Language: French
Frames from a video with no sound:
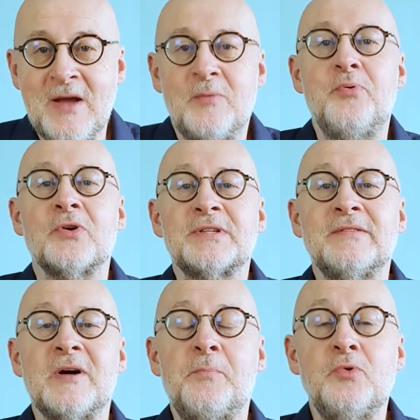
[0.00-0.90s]
Pour en
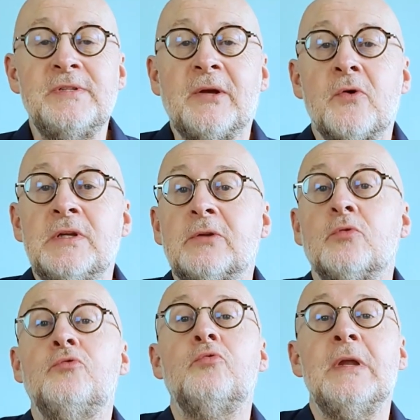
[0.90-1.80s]
savoir plus et connaître
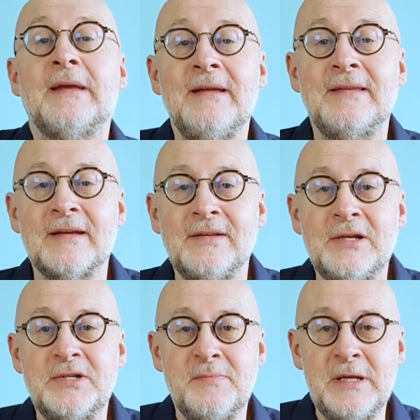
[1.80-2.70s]
tous les critères
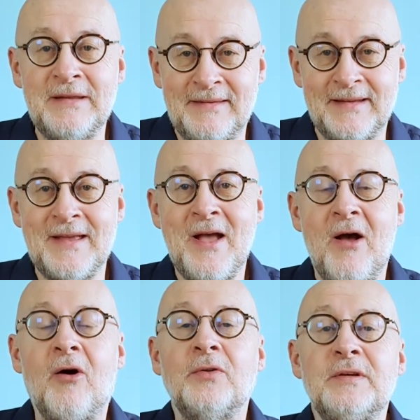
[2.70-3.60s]
d'éligibilité,
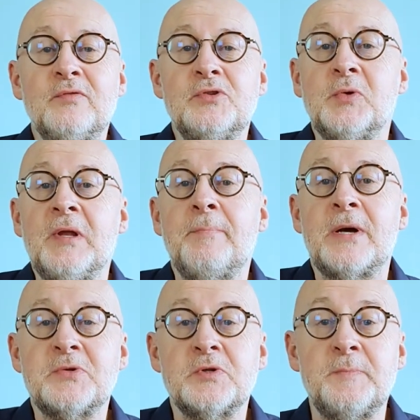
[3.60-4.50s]
rendez-vous sur les
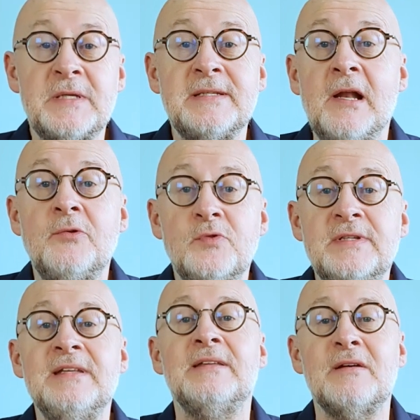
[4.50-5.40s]
pages spéciales du
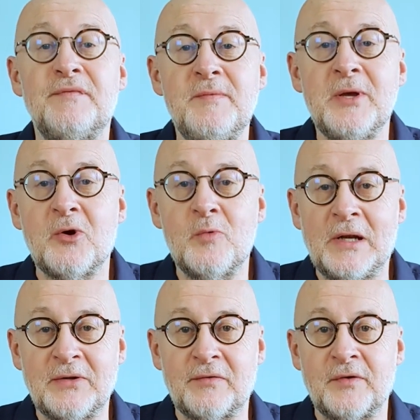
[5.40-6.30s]
site Fimeco
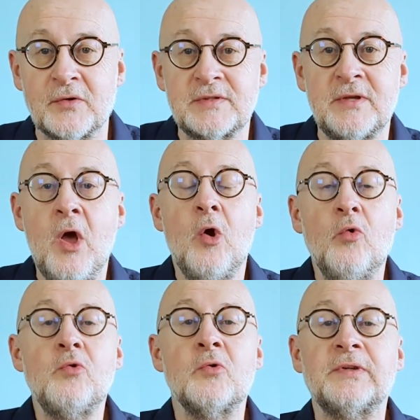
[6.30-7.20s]
Walter France
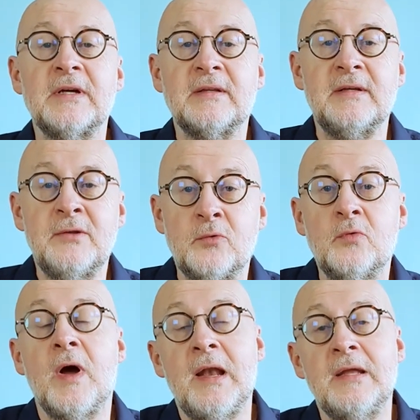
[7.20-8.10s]
ou
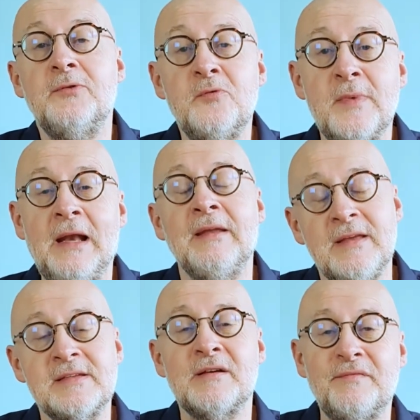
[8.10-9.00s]
contactez-nous à l'aide du mail qui
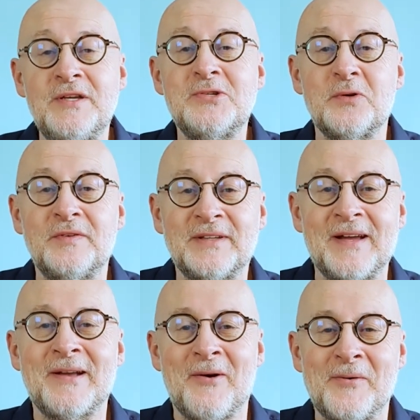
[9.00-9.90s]
s'affiche sur votre
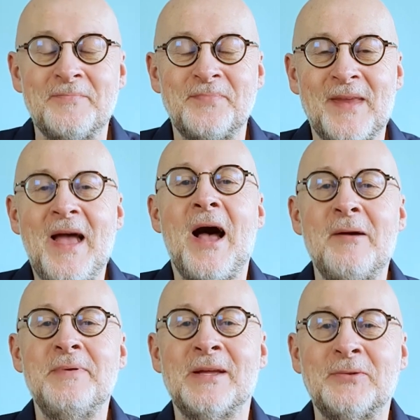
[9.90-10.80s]
écran. À
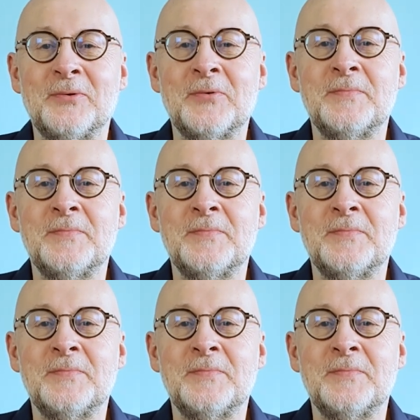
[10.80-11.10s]
bientôt.